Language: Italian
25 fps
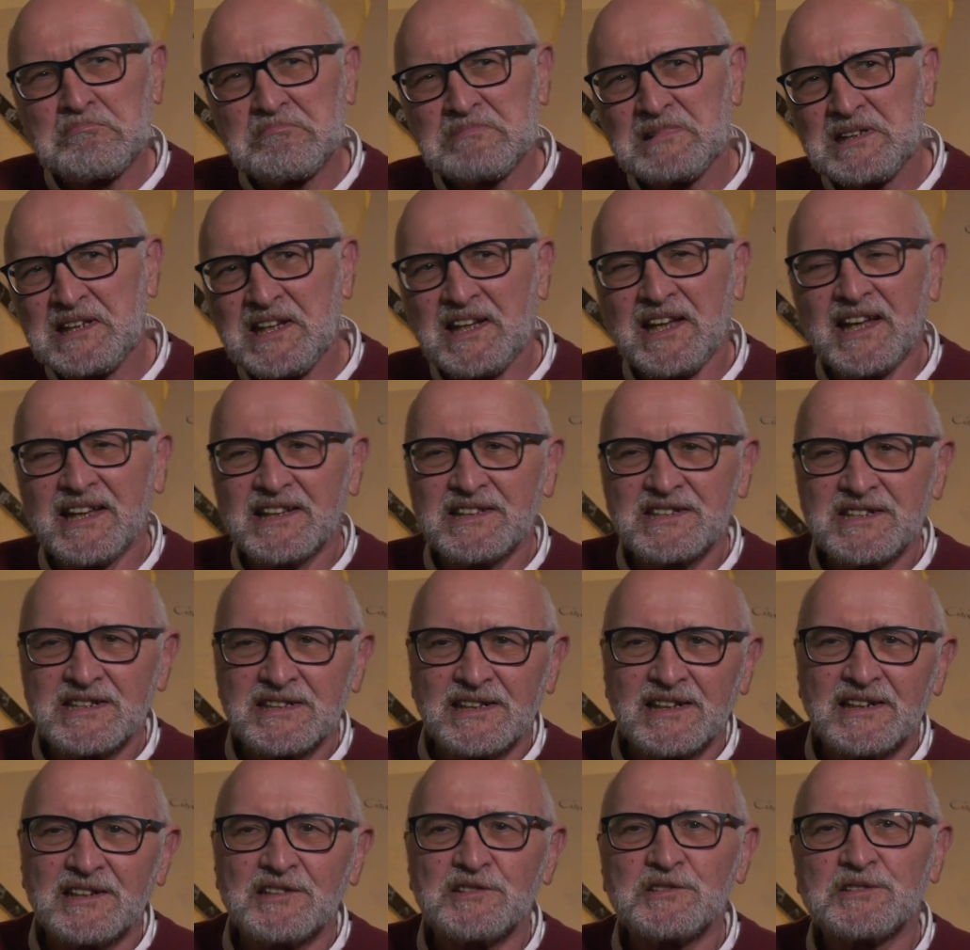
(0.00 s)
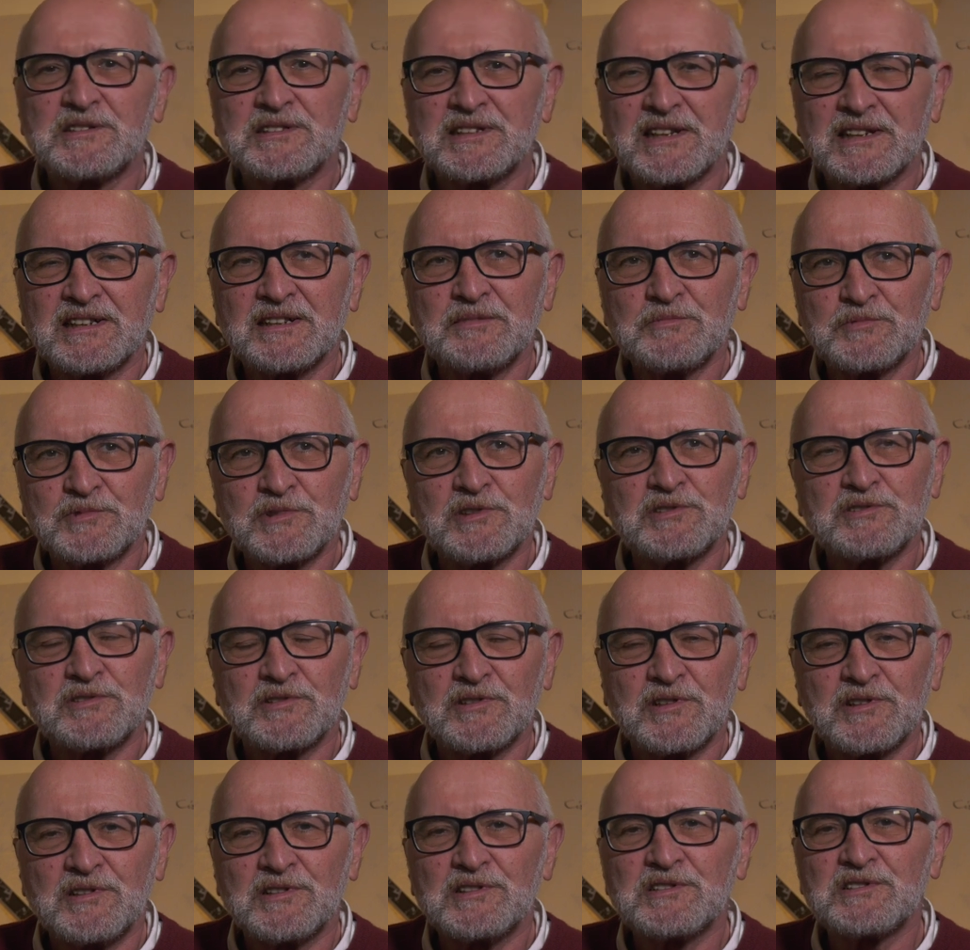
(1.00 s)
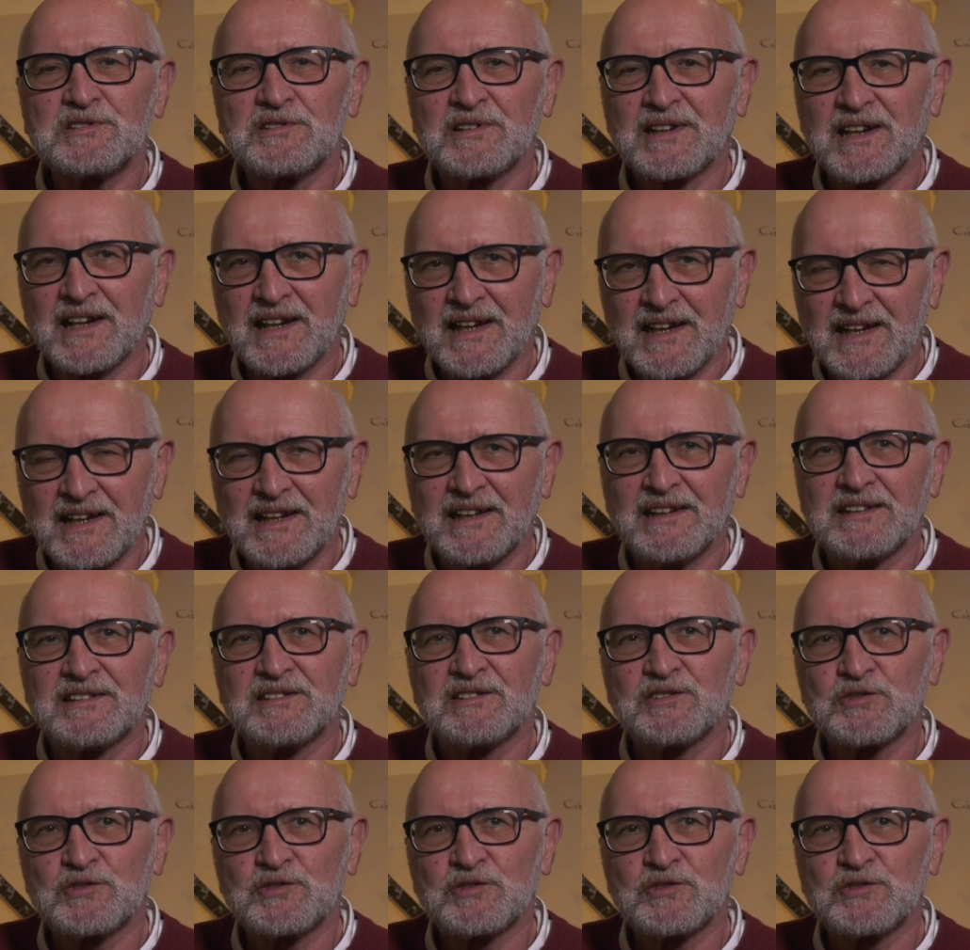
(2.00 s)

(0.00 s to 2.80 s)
10 delle società di mutuo soccorso che